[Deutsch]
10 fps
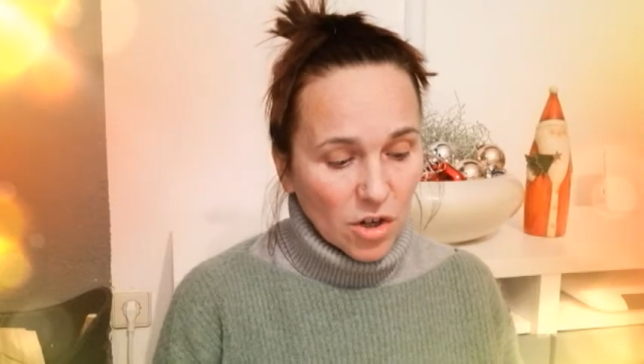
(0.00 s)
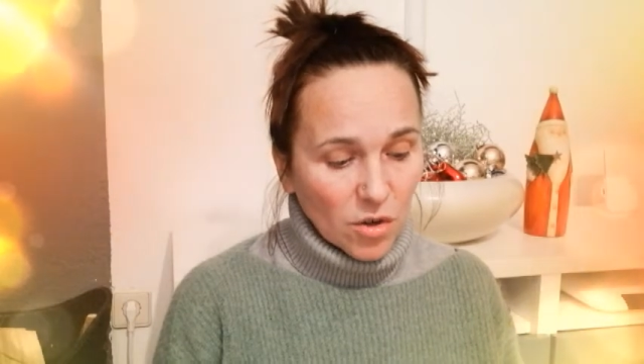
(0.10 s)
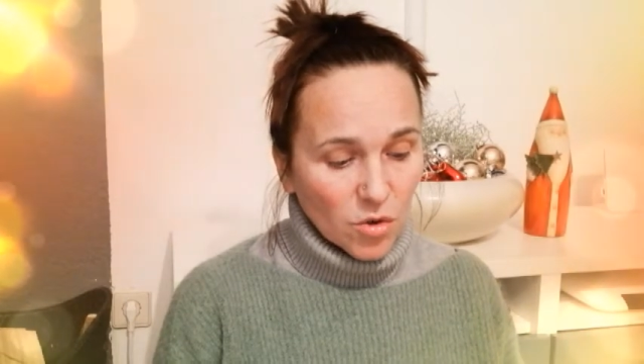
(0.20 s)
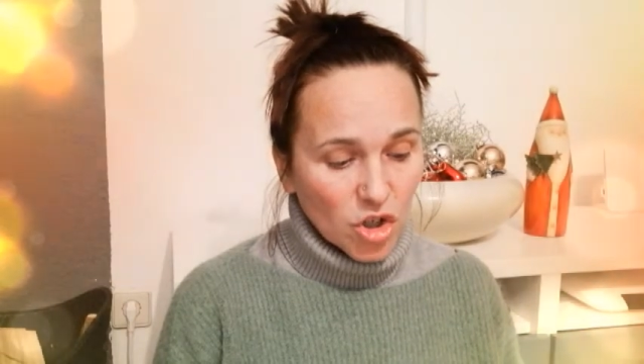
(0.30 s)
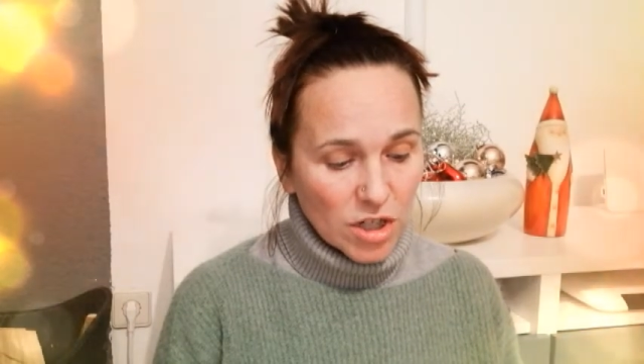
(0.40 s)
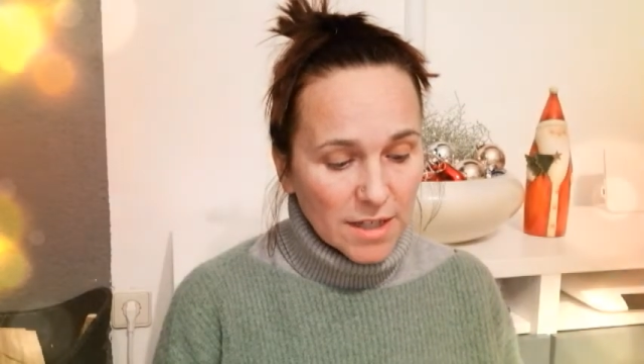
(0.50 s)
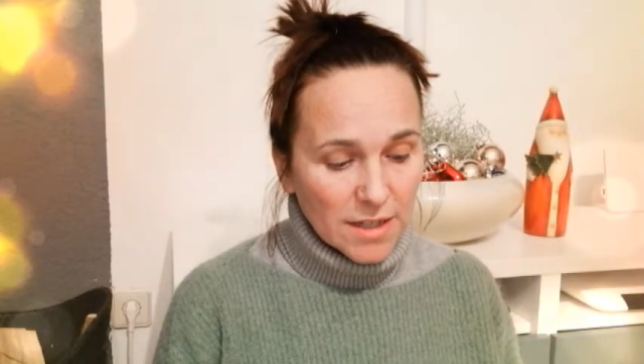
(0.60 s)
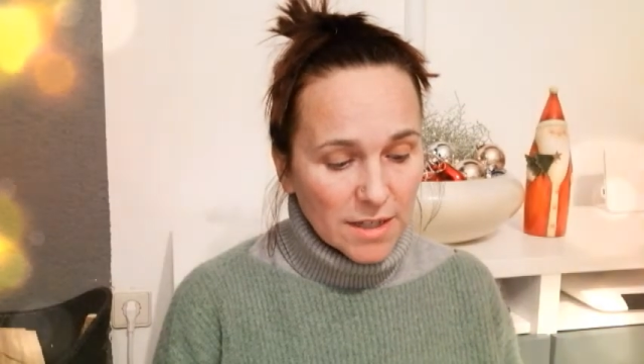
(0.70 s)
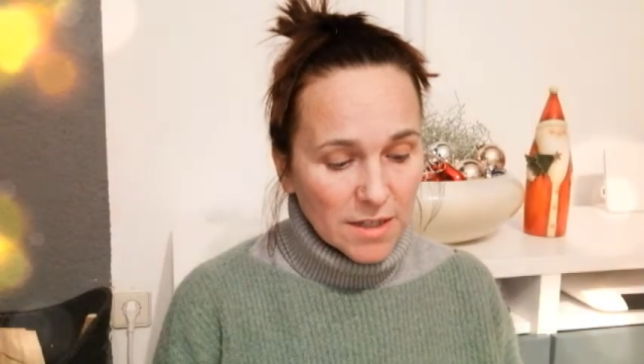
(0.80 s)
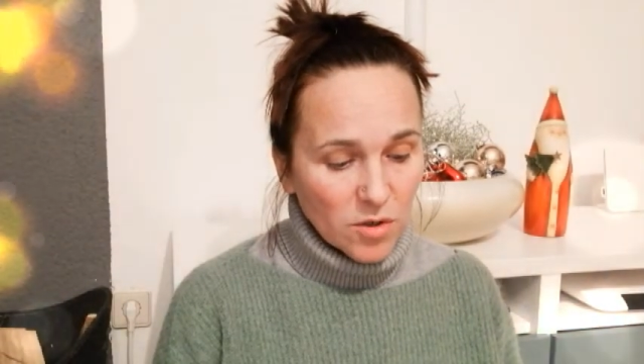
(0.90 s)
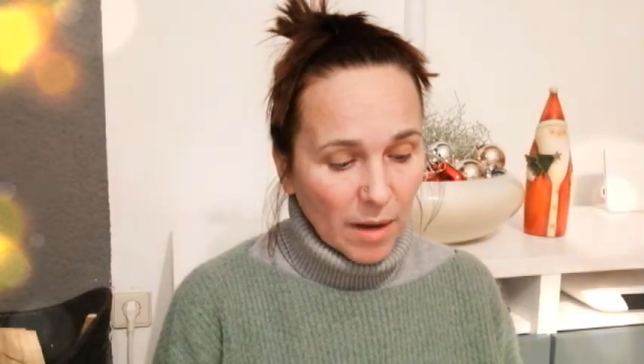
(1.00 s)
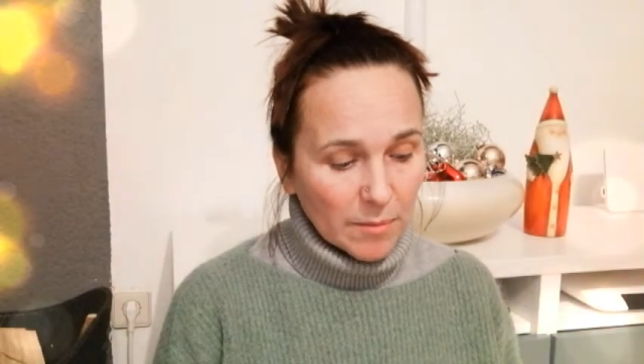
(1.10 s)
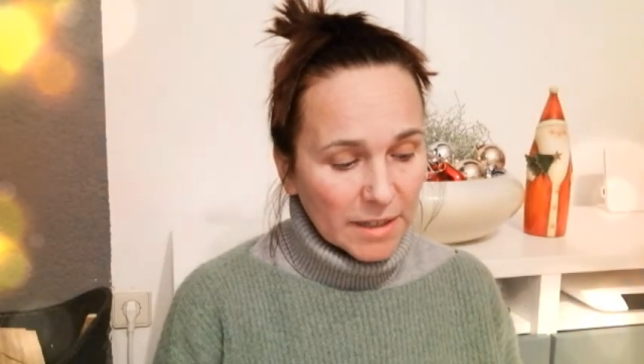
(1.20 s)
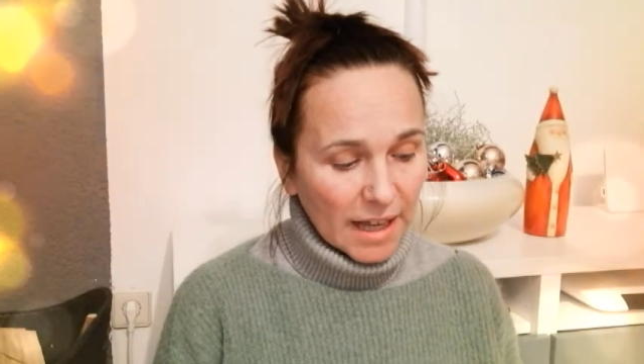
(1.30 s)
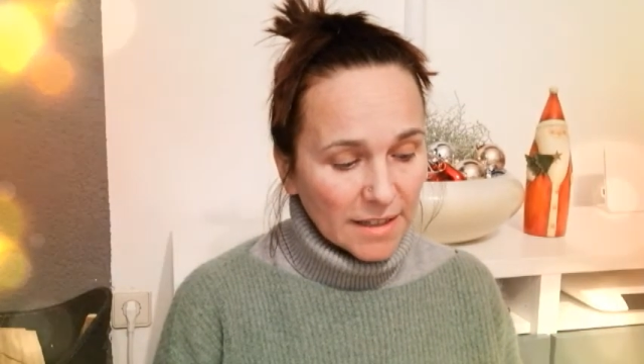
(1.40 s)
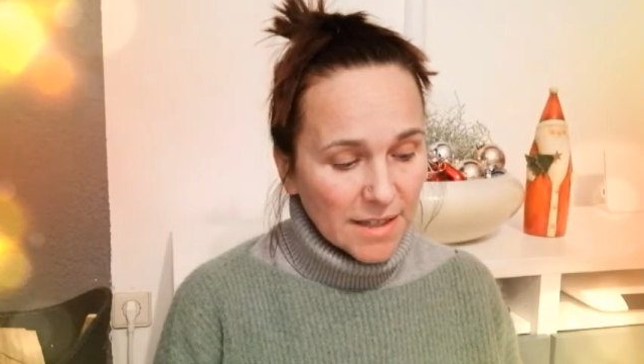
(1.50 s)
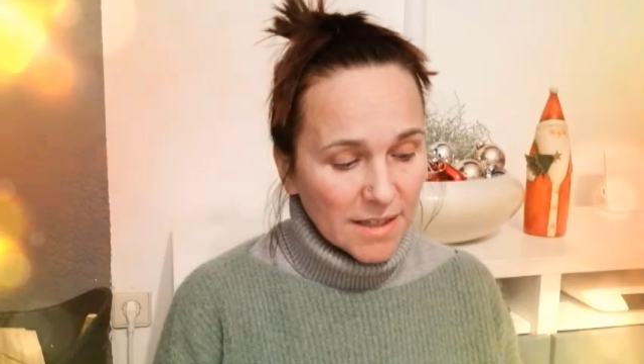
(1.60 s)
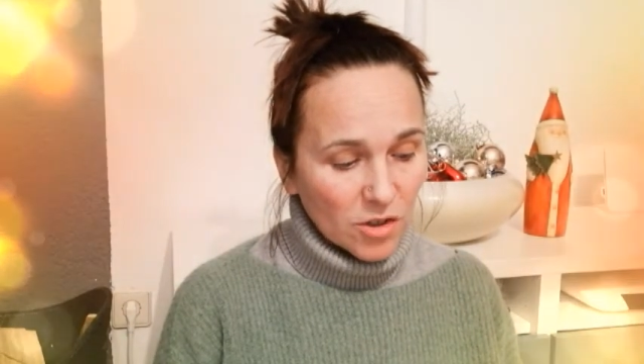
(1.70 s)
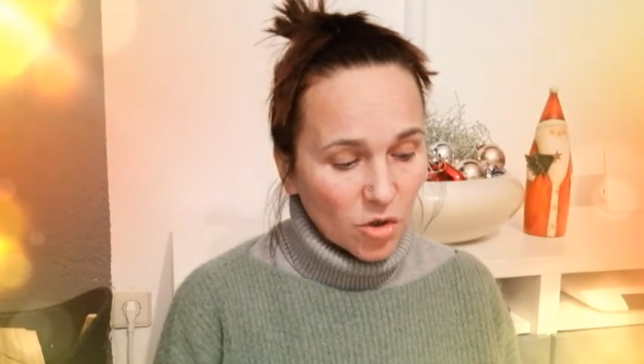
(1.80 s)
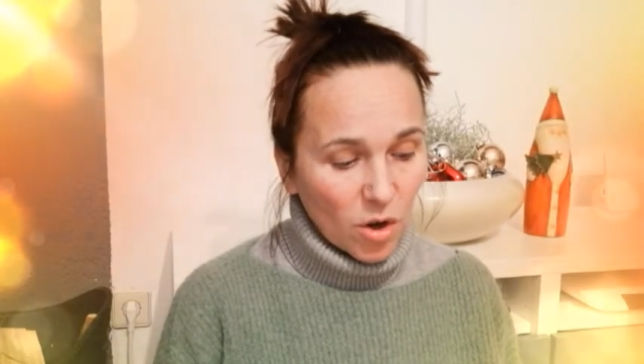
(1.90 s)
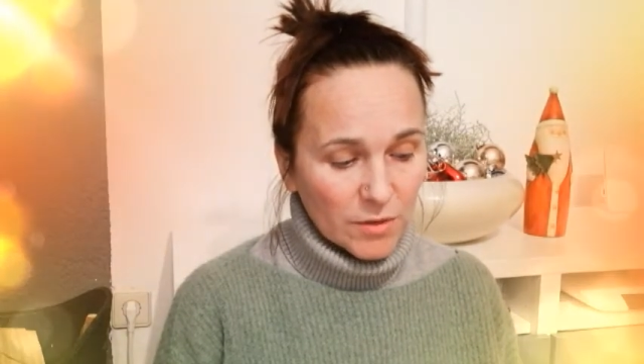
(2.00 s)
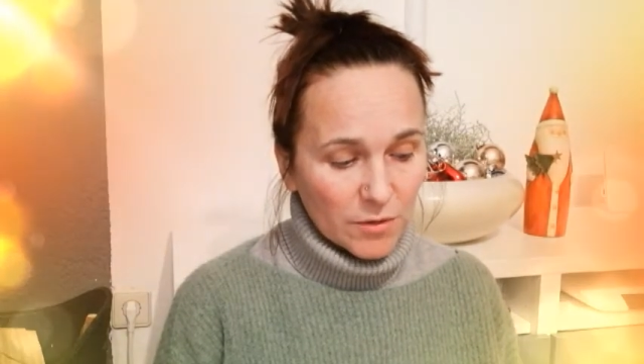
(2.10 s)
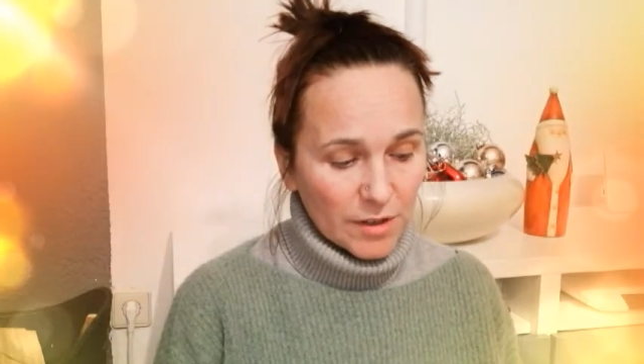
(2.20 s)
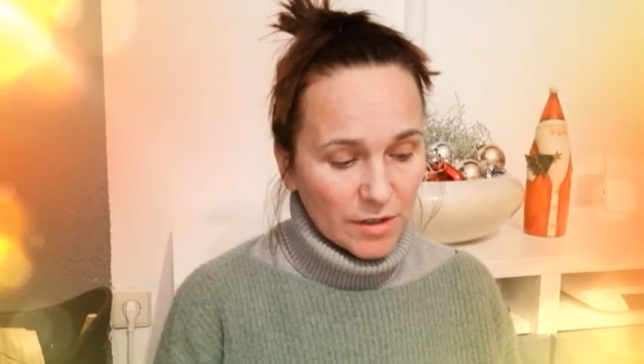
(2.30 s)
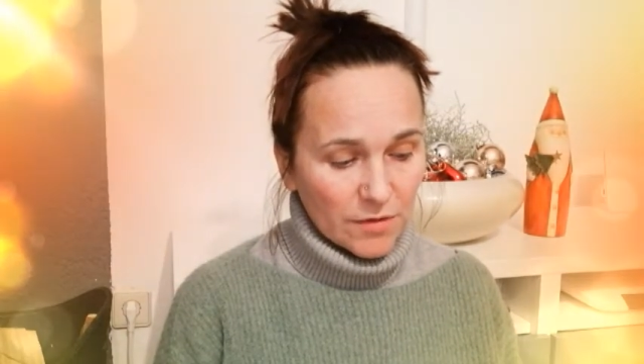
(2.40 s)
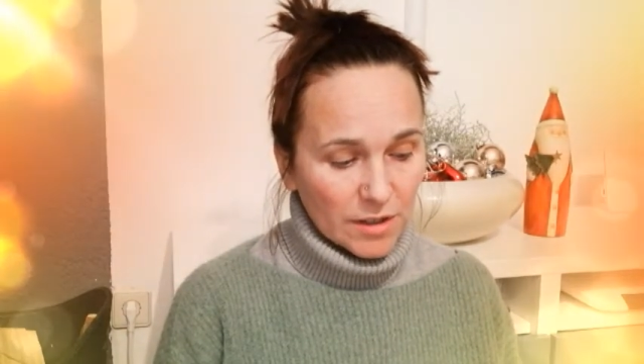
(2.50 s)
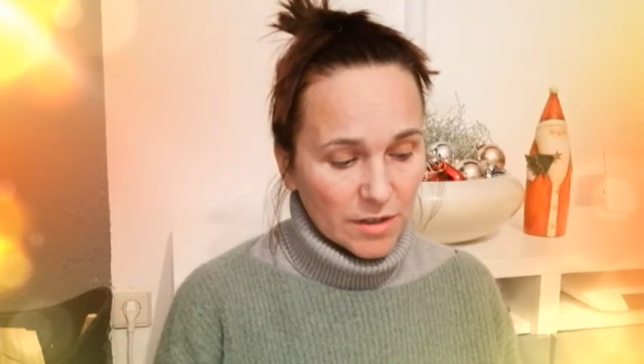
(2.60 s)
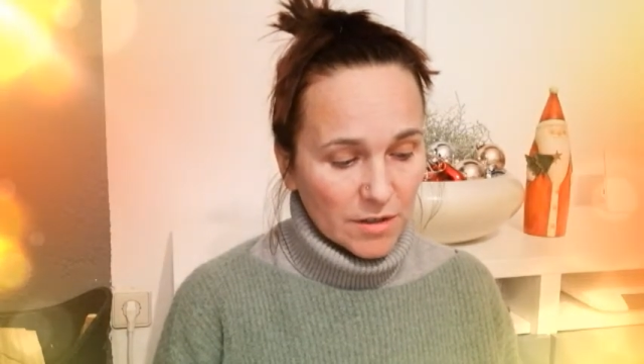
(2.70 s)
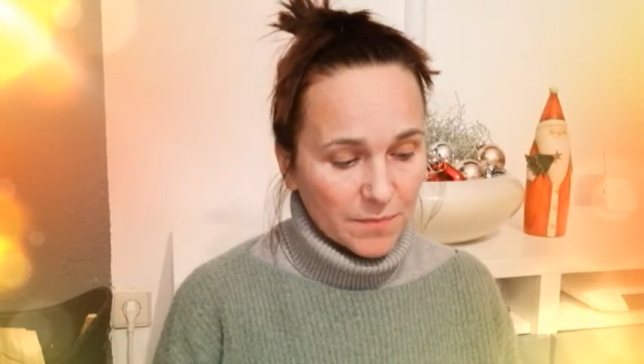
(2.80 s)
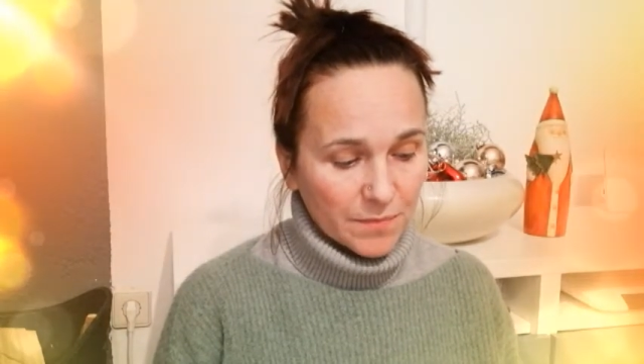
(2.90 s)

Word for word: und schließlich zu einem ganzen Kornfeld wird.